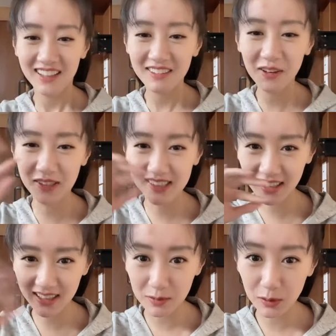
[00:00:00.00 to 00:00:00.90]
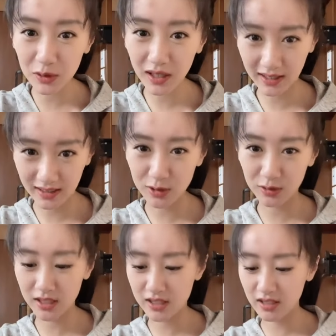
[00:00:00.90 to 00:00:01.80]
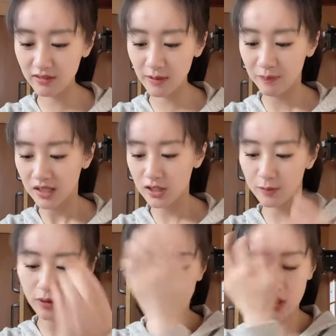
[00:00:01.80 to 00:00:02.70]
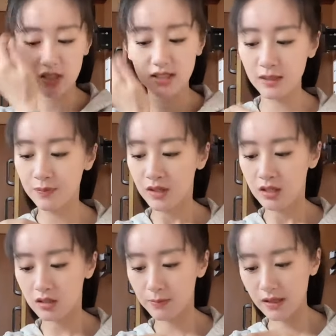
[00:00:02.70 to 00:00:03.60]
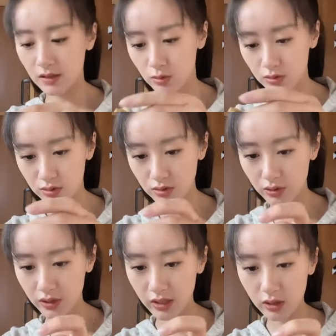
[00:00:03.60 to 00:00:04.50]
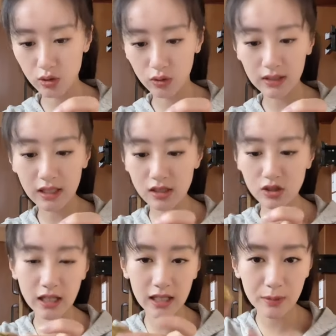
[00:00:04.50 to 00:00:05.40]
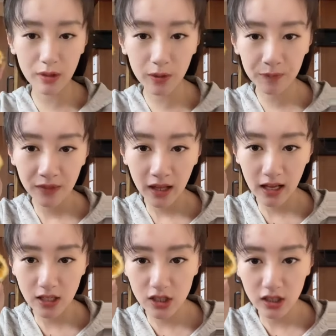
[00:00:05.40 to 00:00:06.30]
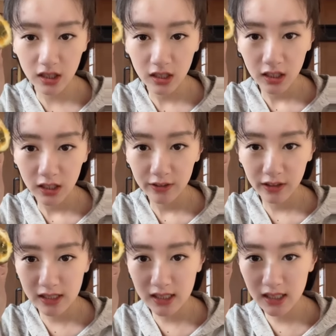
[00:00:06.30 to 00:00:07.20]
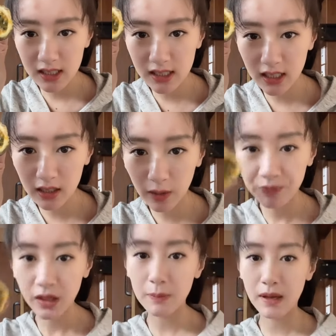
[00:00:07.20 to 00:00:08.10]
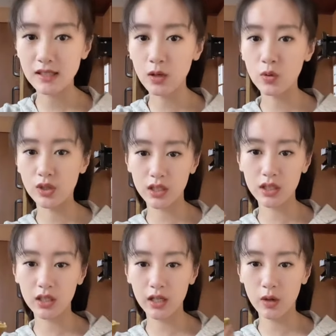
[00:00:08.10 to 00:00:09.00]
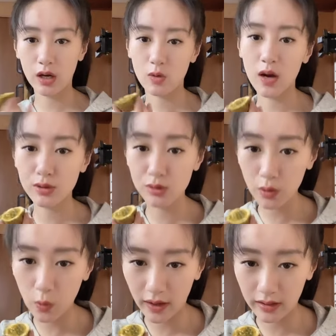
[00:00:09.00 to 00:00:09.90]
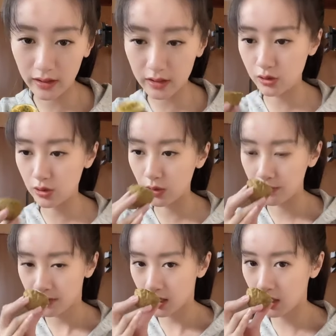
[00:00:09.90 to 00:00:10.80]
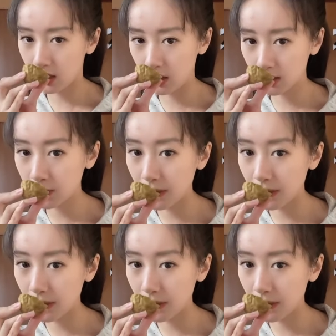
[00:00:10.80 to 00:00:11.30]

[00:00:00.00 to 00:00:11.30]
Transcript: 因为我就想给你们录了很久，但是因为一直没有时间，就这个百香果，所以有一点点皱了。但其实它里边还是。很新鲜的，然后百香果是一个可以软化血管的一个水果，然后很特别